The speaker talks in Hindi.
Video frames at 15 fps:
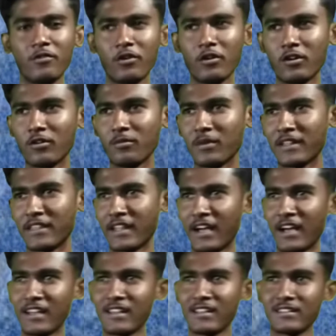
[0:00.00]
वो
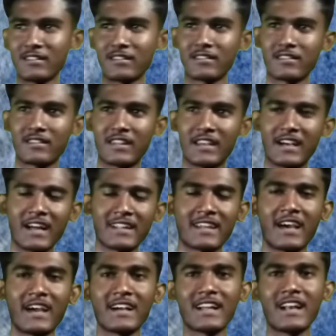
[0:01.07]
बंदा
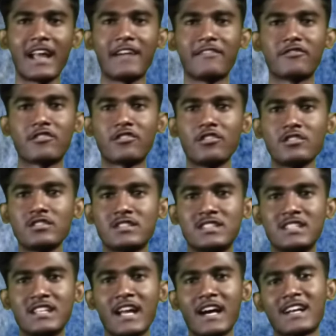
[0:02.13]
सिखाता है कि लाइफ को
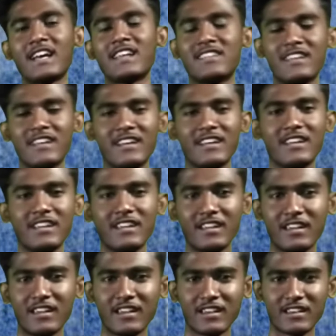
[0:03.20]
जीना कैसे
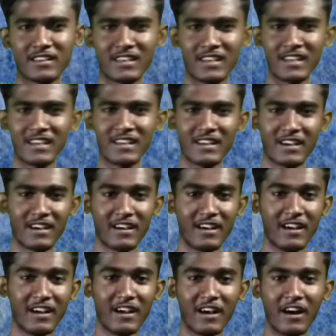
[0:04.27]
कि
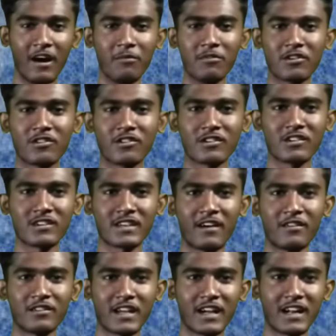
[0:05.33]
हम लोगों को
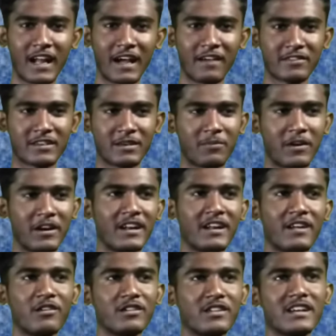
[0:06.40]
क्या होता है लाइफ की पड़ी
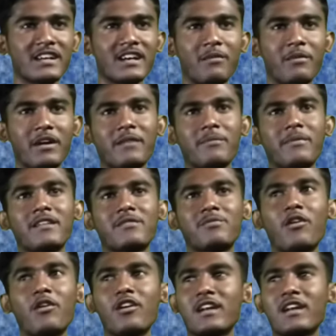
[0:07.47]
नहीं होती कि हमारे
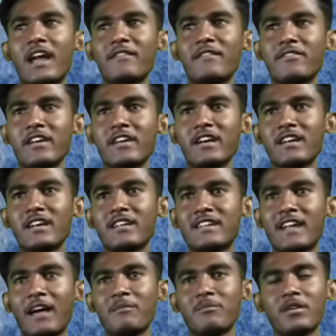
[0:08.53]
पास बहुत लाइफ है
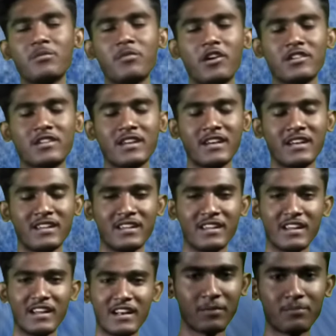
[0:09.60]
टाइम भी बहुत है
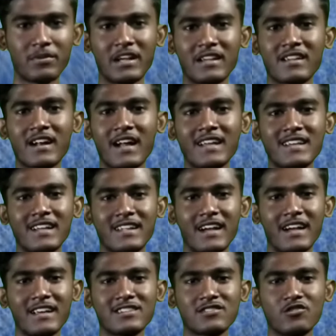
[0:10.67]
हमें प्रेशर आ
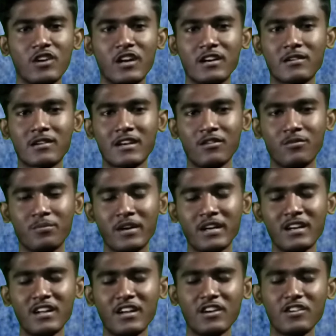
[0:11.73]
जाता है स्टूडेंट के
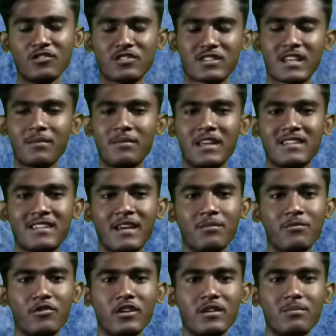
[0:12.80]
ऊपर उसके बेस
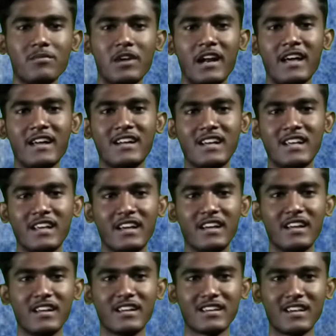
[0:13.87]
ये मूवी बनाई गई
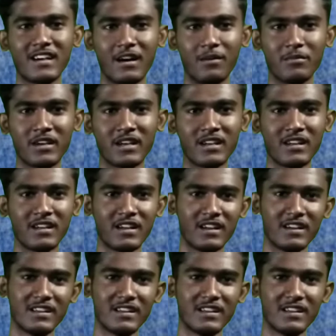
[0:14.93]
है कि हमें